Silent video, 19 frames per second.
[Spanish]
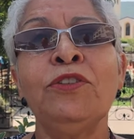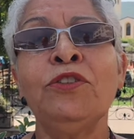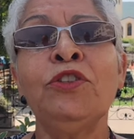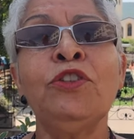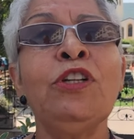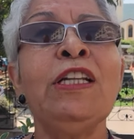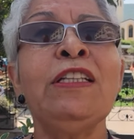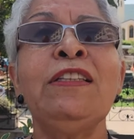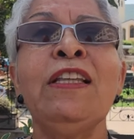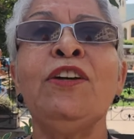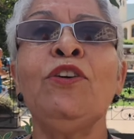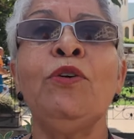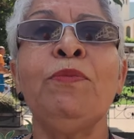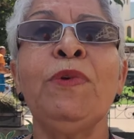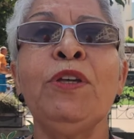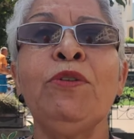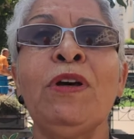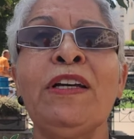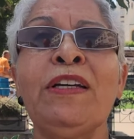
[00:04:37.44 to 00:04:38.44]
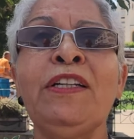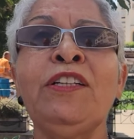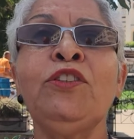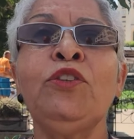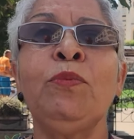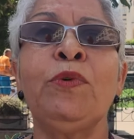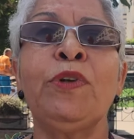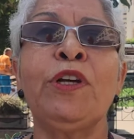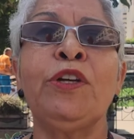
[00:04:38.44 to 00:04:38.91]
yo no le tengo miedo a
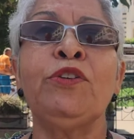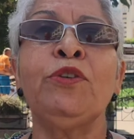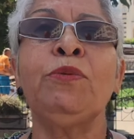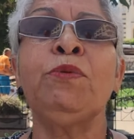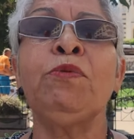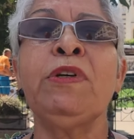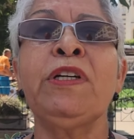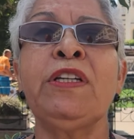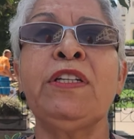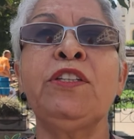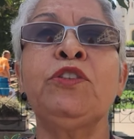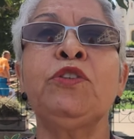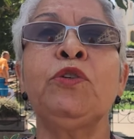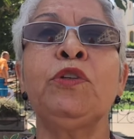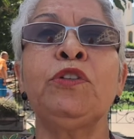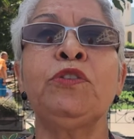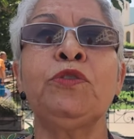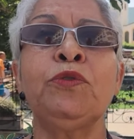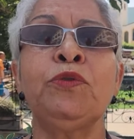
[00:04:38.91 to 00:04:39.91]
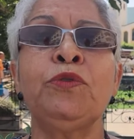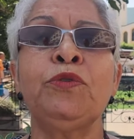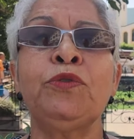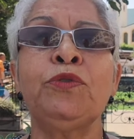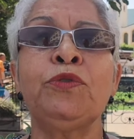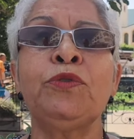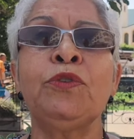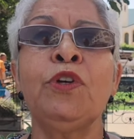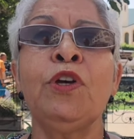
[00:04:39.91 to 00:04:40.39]
Cristo porque yo vivo en Cristo Jesús.
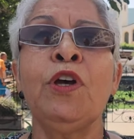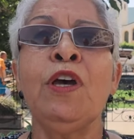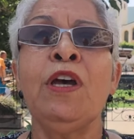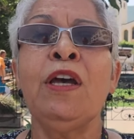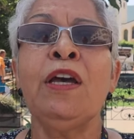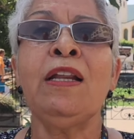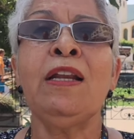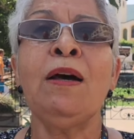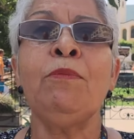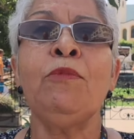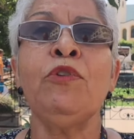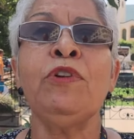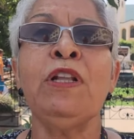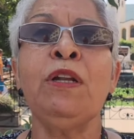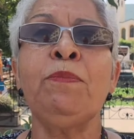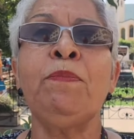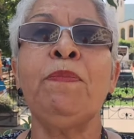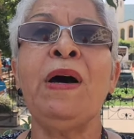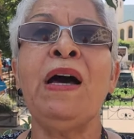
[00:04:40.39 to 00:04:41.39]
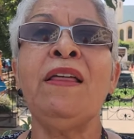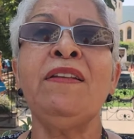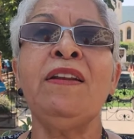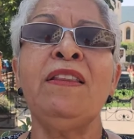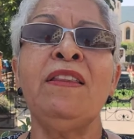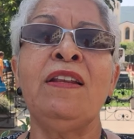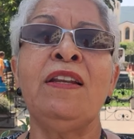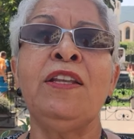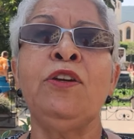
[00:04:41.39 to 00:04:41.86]
El amor del
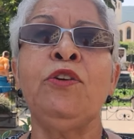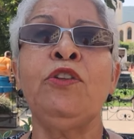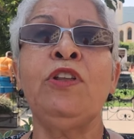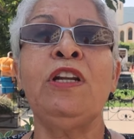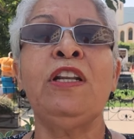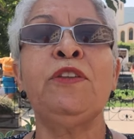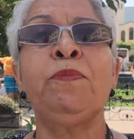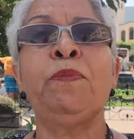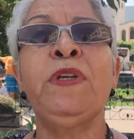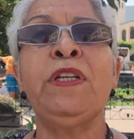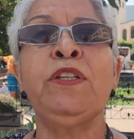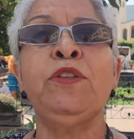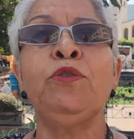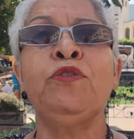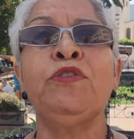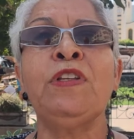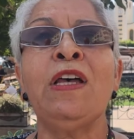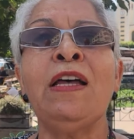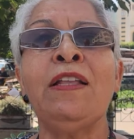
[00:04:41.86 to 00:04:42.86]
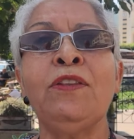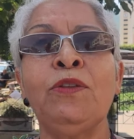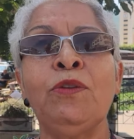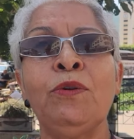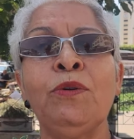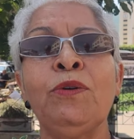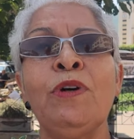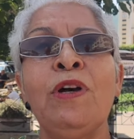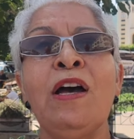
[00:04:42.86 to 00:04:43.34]
Padre, del Hijo y del Espíritu
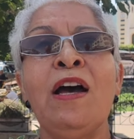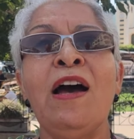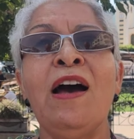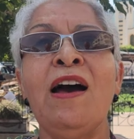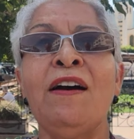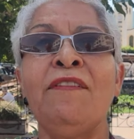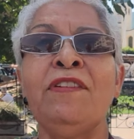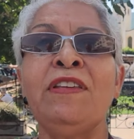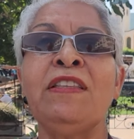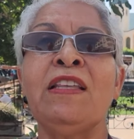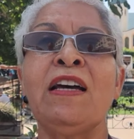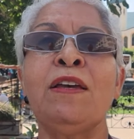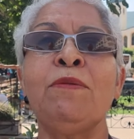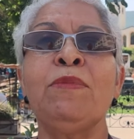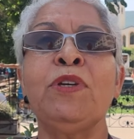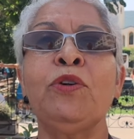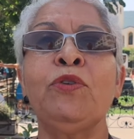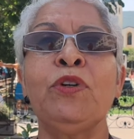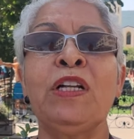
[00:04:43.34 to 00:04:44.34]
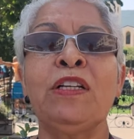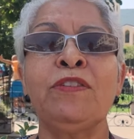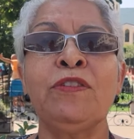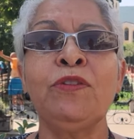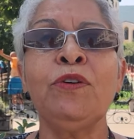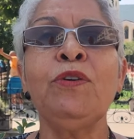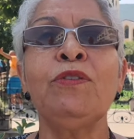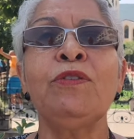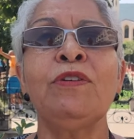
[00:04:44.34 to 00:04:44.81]
Santo habitan en mi
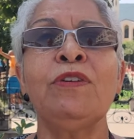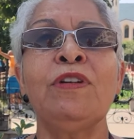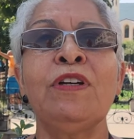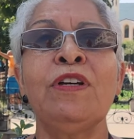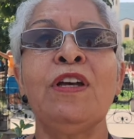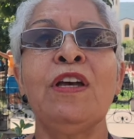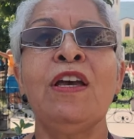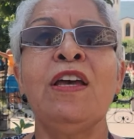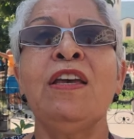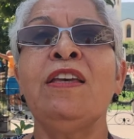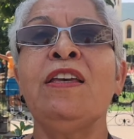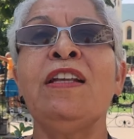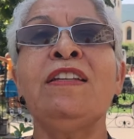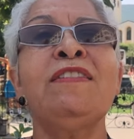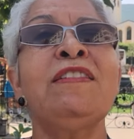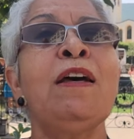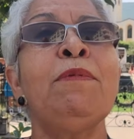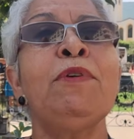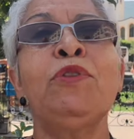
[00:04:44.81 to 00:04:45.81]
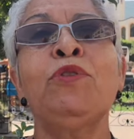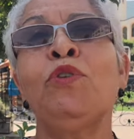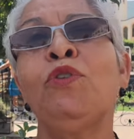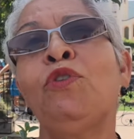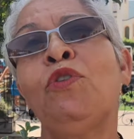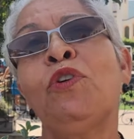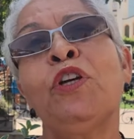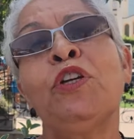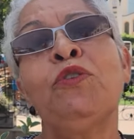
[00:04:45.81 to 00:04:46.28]
corazón y Él sabe
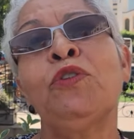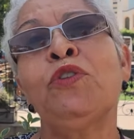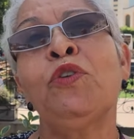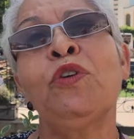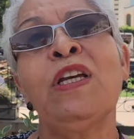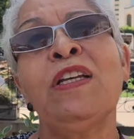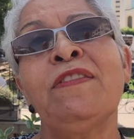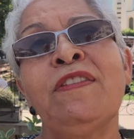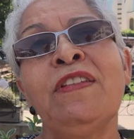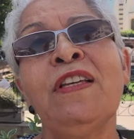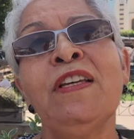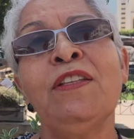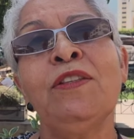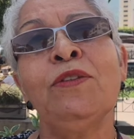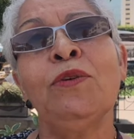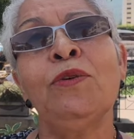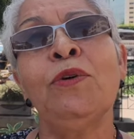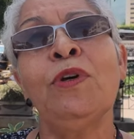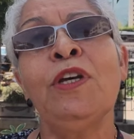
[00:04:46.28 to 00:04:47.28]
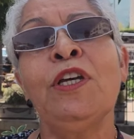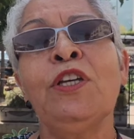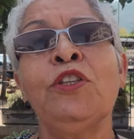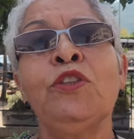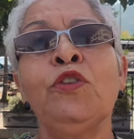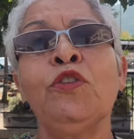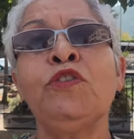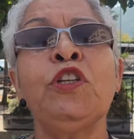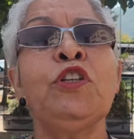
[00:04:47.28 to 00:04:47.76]
todo lo que yo estoy haciendo.
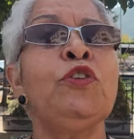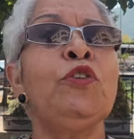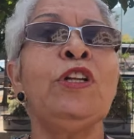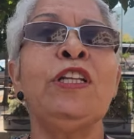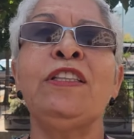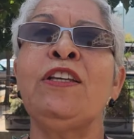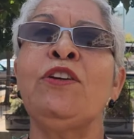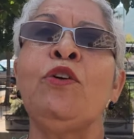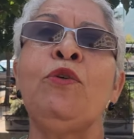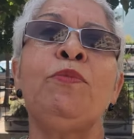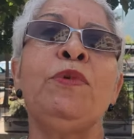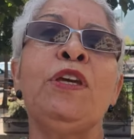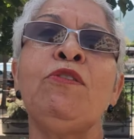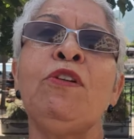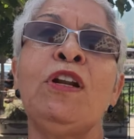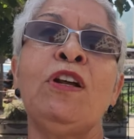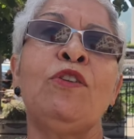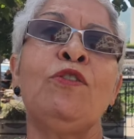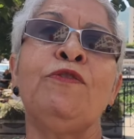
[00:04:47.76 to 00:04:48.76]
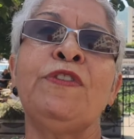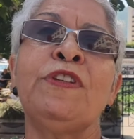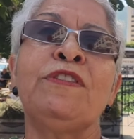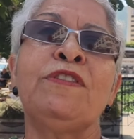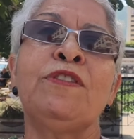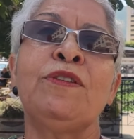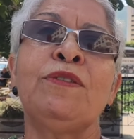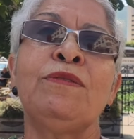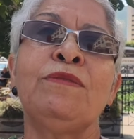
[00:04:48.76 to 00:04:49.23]
Entonces no le tengo miedo a la
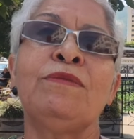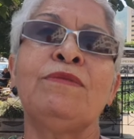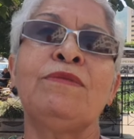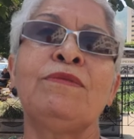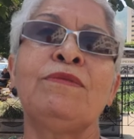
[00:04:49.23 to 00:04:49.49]
confesión.